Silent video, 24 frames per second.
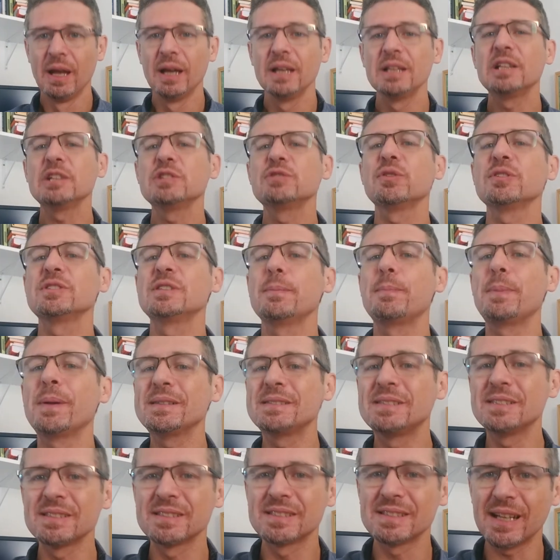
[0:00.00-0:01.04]
Então, se você
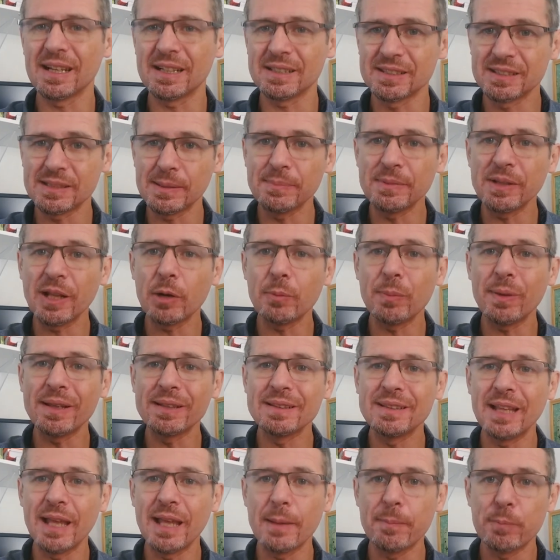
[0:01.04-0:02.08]
precisar disseminar uma
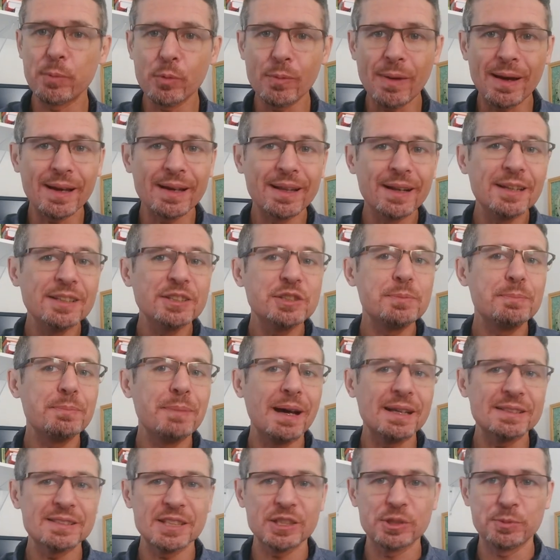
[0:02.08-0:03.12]
ideia para uma grande
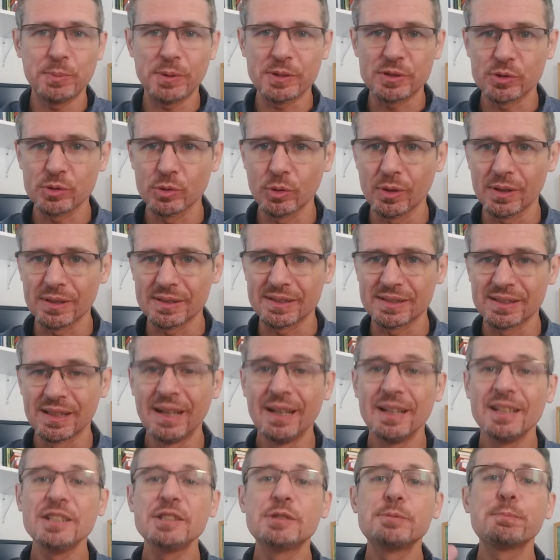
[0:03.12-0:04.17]
massa de pessoas,
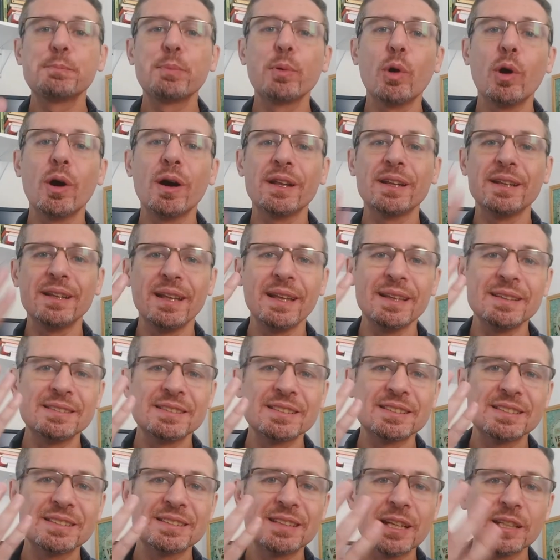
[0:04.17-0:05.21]
explore
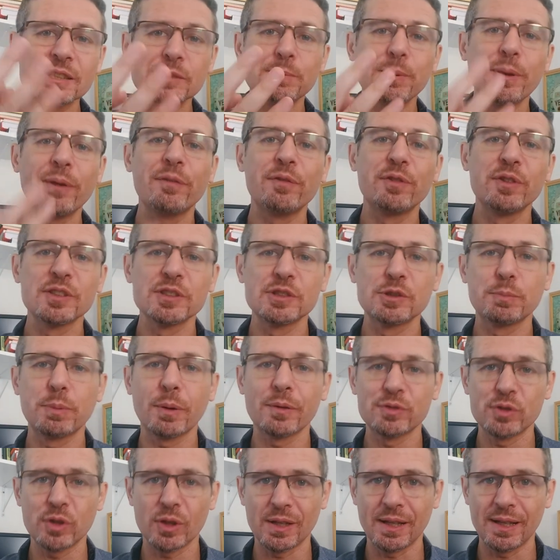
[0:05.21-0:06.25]
esses três perfis de
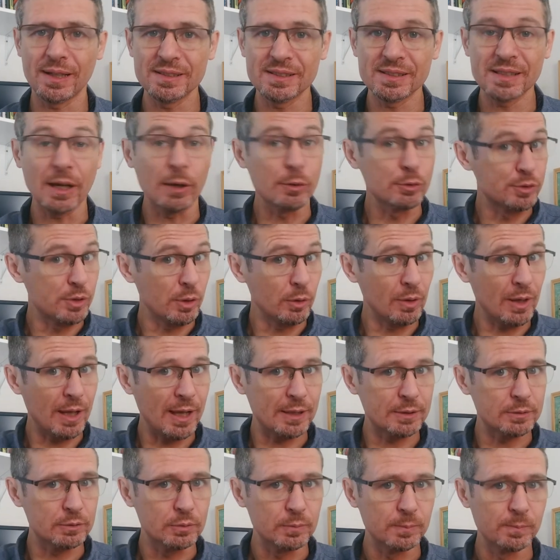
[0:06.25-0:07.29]
profissionais ao seu
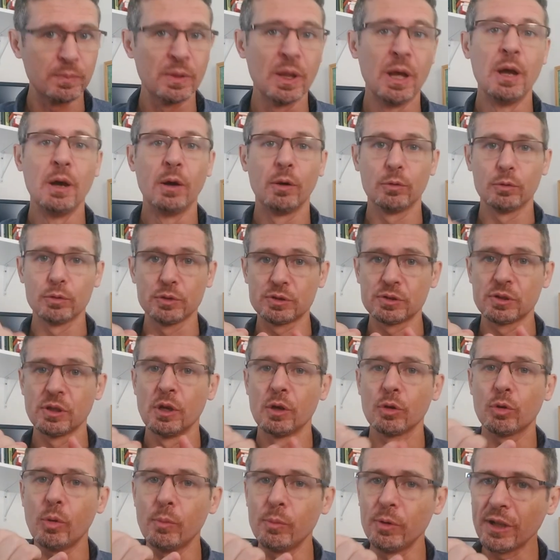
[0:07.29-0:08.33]
lado: os
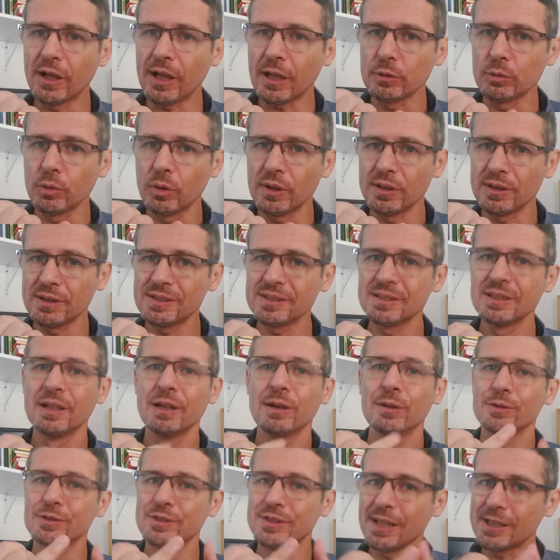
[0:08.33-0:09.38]
comunicadores,
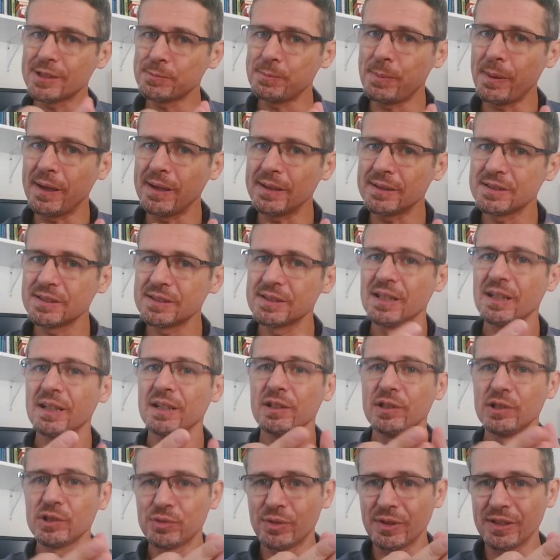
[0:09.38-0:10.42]
os experts
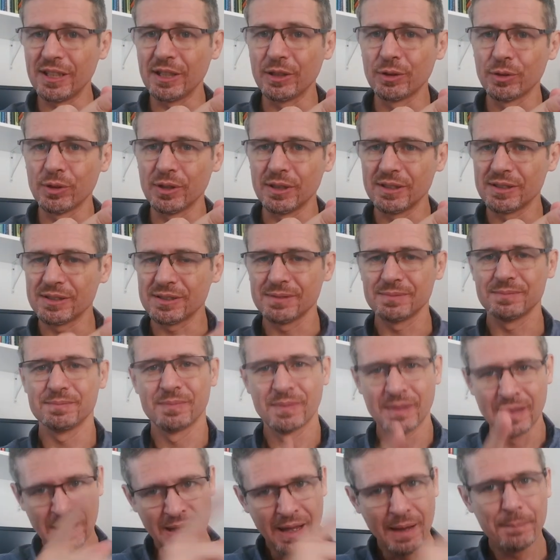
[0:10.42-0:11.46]
e os vendedores.
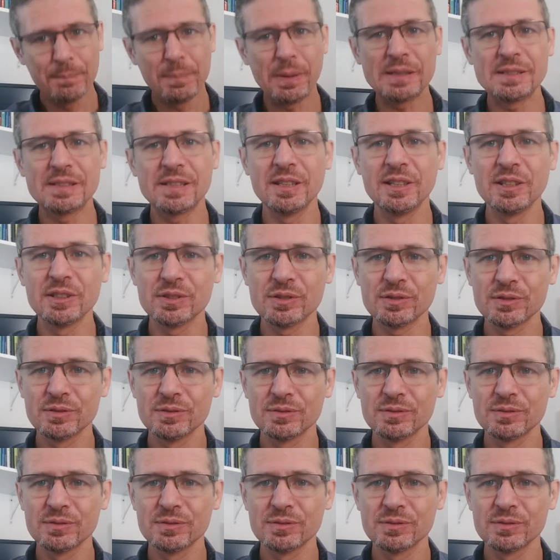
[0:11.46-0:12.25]
Pense nisso.